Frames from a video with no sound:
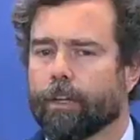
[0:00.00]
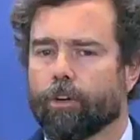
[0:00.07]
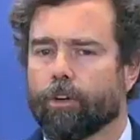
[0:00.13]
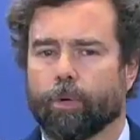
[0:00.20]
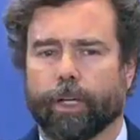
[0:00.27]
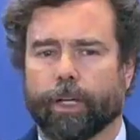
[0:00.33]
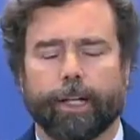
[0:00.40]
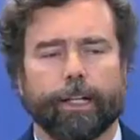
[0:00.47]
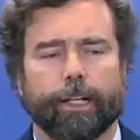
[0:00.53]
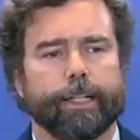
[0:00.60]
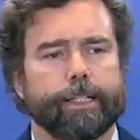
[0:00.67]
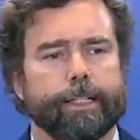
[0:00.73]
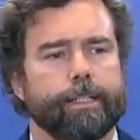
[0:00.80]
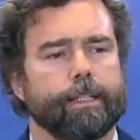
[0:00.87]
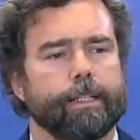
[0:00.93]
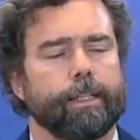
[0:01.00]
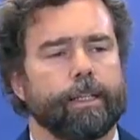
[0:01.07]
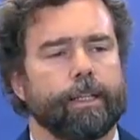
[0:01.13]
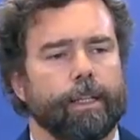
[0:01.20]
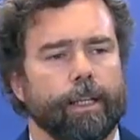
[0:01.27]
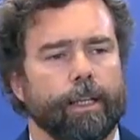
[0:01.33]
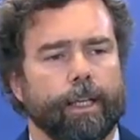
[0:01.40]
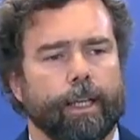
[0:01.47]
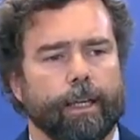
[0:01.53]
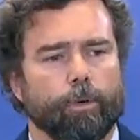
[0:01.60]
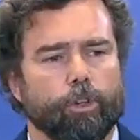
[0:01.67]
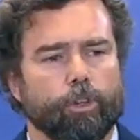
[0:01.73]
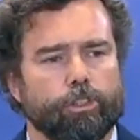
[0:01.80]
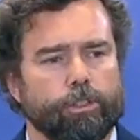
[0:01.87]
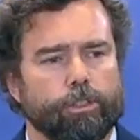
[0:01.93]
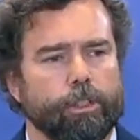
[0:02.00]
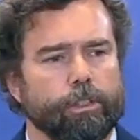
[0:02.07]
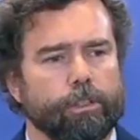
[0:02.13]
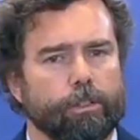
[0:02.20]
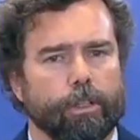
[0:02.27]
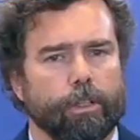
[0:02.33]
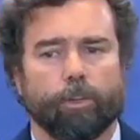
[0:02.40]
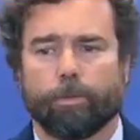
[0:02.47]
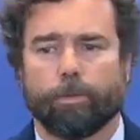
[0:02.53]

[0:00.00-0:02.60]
Quiero comunicarles que eh,